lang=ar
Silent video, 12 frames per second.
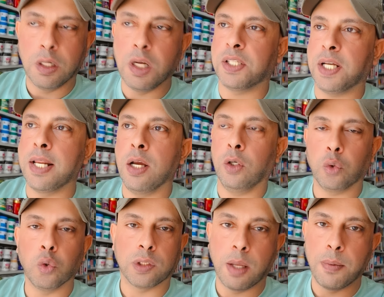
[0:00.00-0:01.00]
قلت عليها
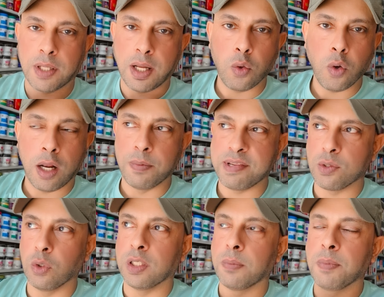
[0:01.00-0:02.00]
عطور طيبه تاخذوها على
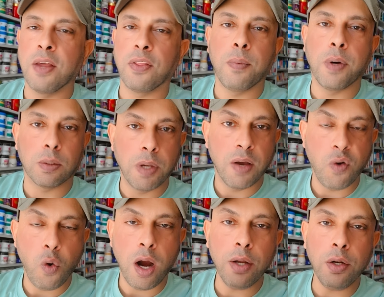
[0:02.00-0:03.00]
مسؤوليتي بيها ثبات بيها
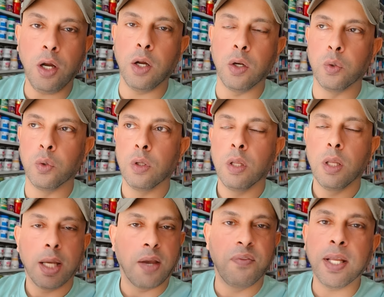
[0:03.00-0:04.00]
فوحان حلو
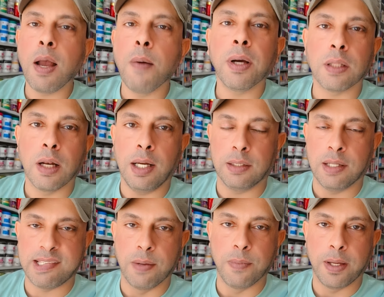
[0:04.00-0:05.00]
خفيتها ما طلعت
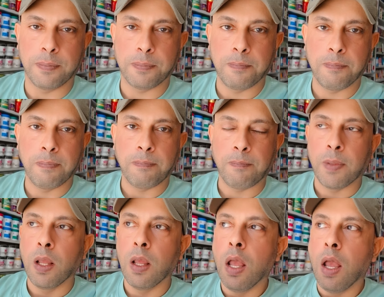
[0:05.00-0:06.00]
اسمها
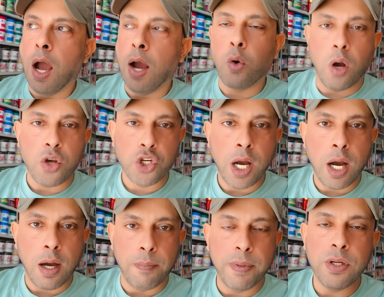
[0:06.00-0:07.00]
اكو
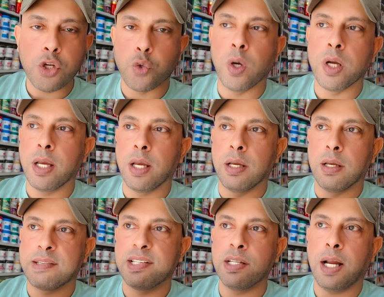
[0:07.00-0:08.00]
اشياء من شويه
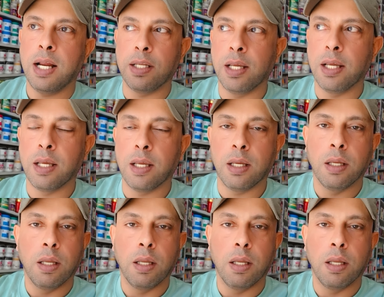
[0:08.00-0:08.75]
يصير عليها